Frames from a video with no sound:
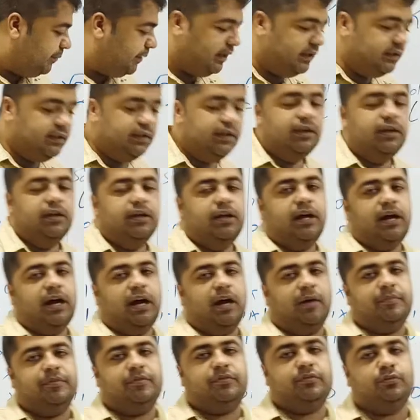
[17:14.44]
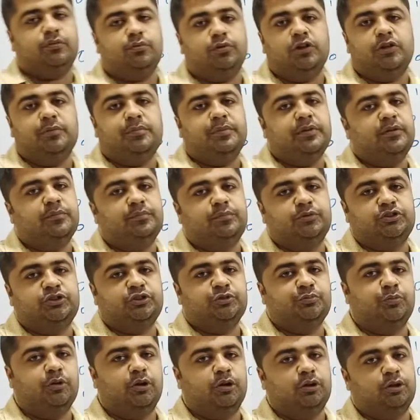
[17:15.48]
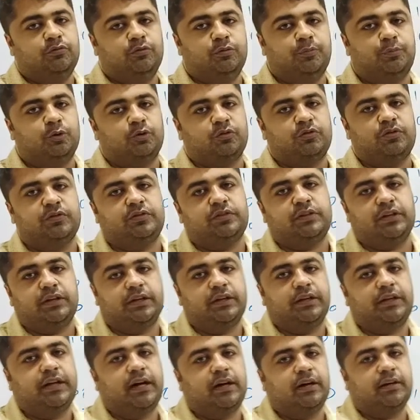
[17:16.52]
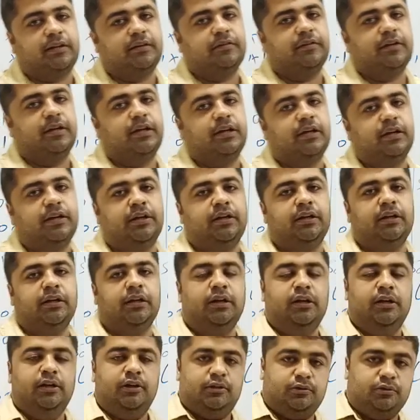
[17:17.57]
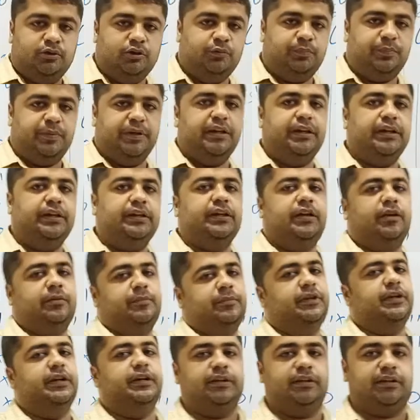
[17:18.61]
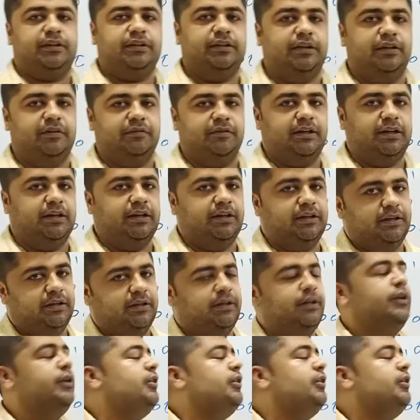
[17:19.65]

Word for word: बाद आप इसको कोई भी इनपुट सिंबॉल दो वो प्रोसेस करके क्या करने वाला है खुद पे ही टर्मिनेट कर देने वाला है